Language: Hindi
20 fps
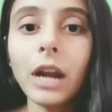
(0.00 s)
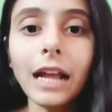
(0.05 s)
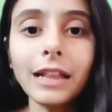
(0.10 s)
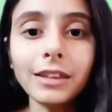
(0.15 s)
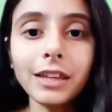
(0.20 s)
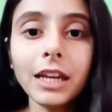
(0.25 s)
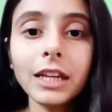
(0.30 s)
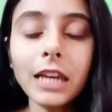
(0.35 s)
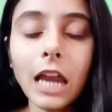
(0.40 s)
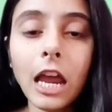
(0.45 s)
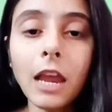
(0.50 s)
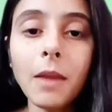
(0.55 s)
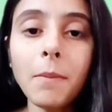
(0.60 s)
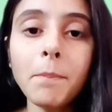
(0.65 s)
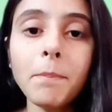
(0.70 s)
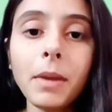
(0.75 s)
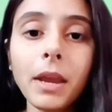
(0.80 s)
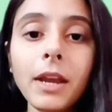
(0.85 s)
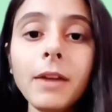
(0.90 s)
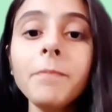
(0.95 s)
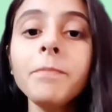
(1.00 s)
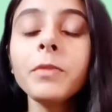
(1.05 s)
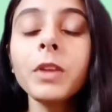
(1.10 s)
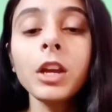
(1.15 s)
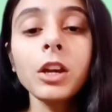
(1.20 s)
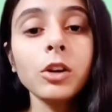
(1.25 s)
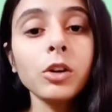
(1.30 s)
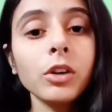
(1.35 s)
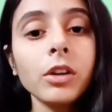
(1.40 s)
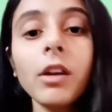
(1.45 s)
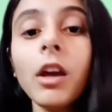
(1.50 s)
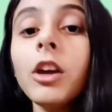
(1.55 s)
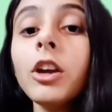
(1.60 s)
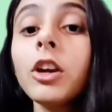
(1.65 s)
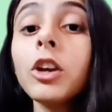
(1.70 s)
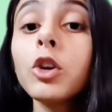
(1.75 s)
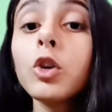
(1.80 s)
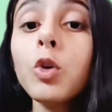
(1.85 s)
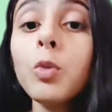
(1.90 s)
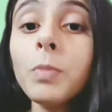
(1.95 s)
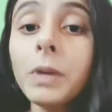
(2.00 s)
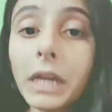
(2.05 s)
रात के टाइम पे कि एक रूम